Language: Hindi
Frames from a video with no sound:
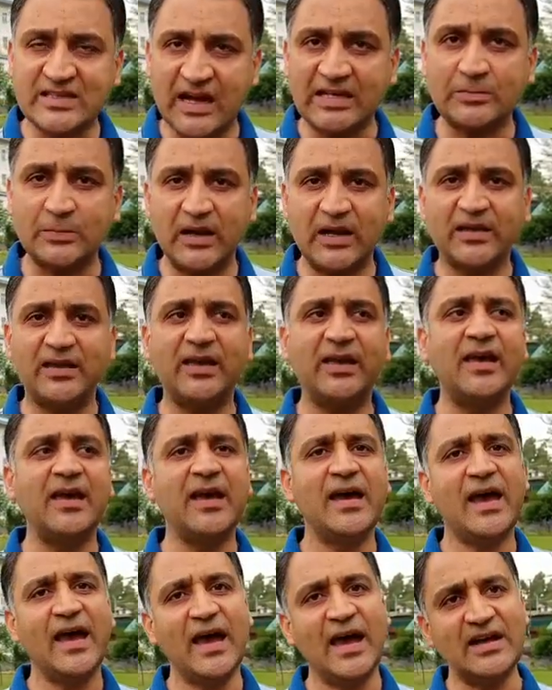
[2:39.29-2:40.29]
साथ मिलके
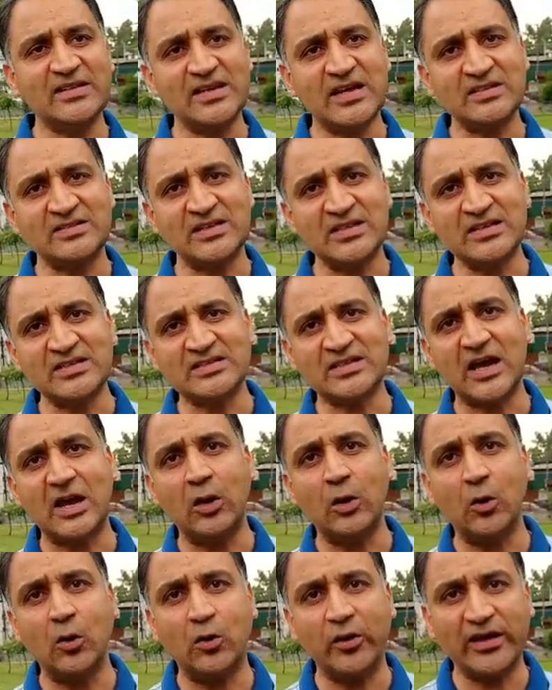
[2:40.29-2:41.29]
एजेंसीज के
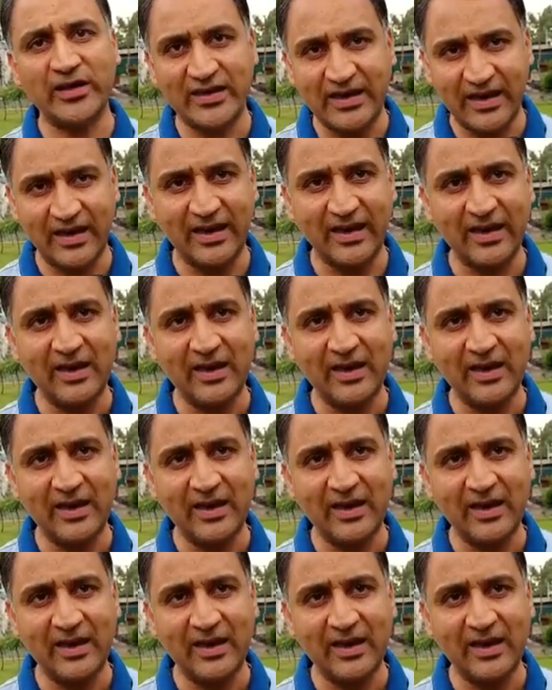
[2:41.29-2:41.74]
लोग ये